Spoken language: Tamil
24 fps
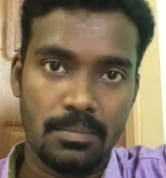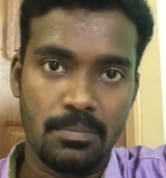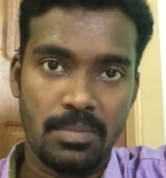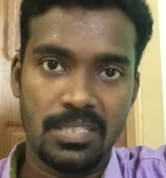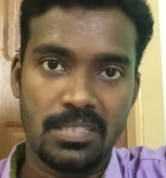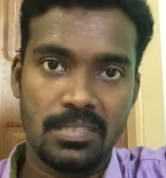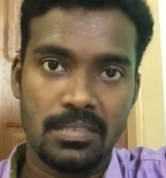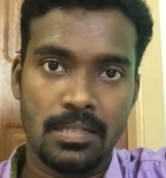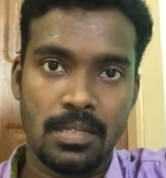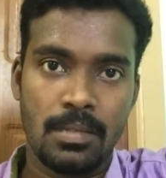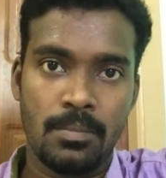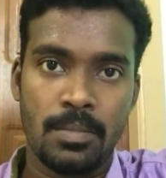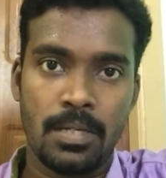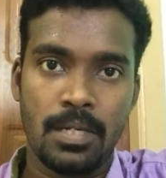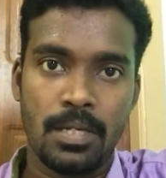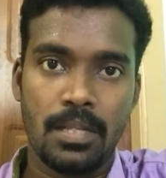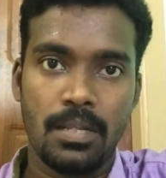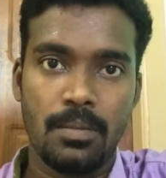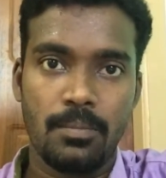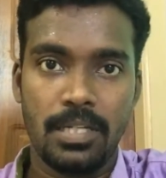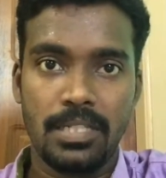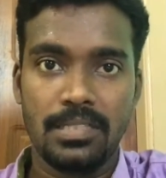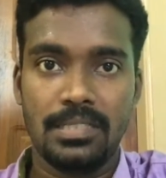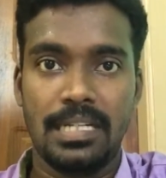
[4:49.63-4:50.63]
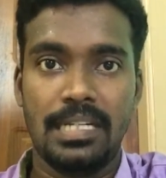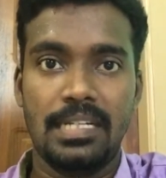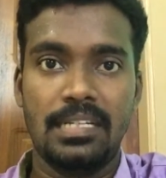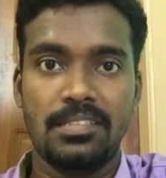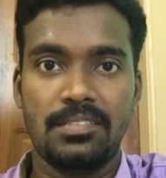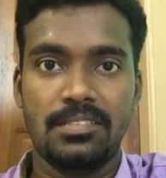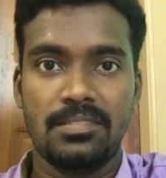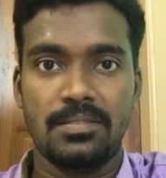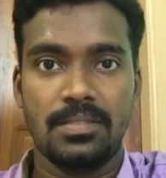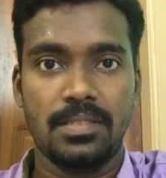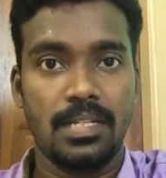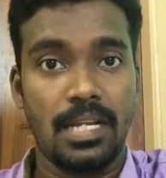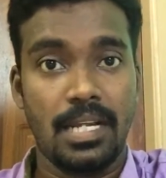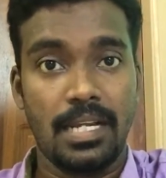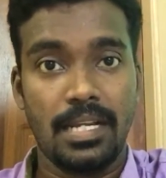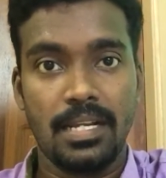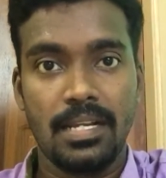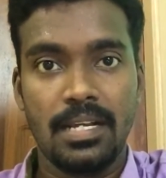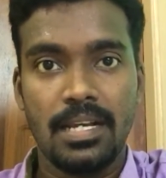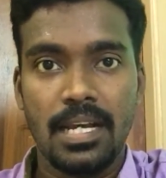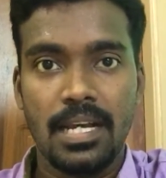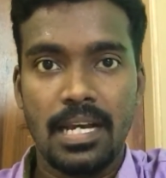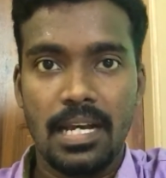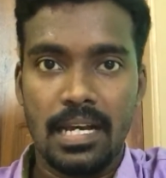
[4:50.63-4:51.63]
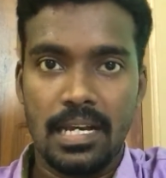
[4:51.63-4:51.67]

சம்மர் சீசனில் மட்டும்தான் போயிட்டு சயின்டிஸ்ட் வந்து நிறைய